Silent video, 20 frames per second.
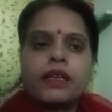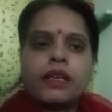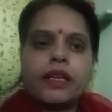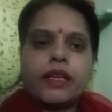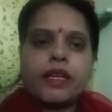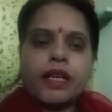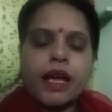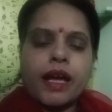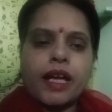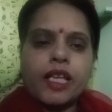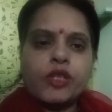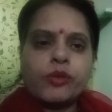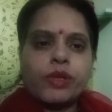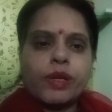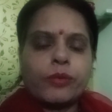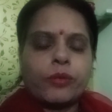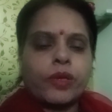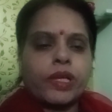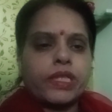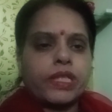लेकिन आज
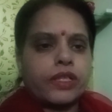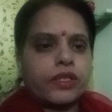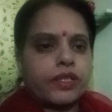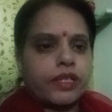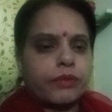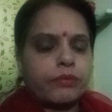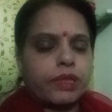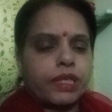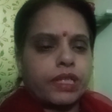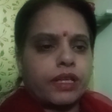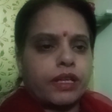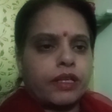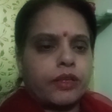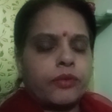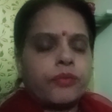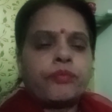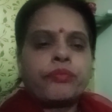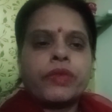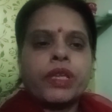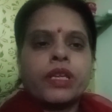मैं आपको ऐसी ट्रिक बता
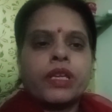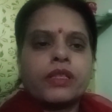रही हूँ